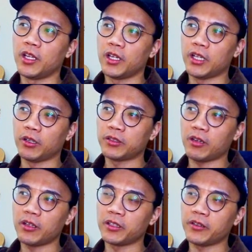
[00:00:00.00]
然后到
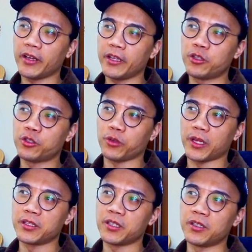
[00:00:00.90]
了一个地方哎
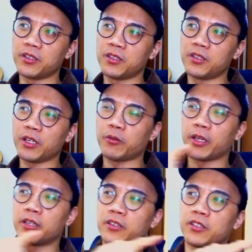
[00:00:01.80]
转成是另外
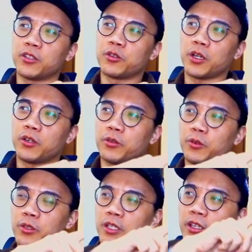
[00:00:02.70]
一个形状了。我
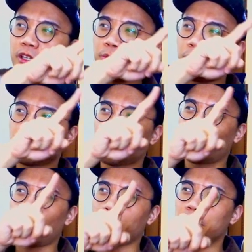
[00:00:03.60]
我在荧幕上
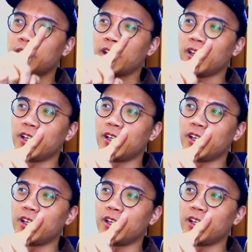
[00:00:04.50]
画一下。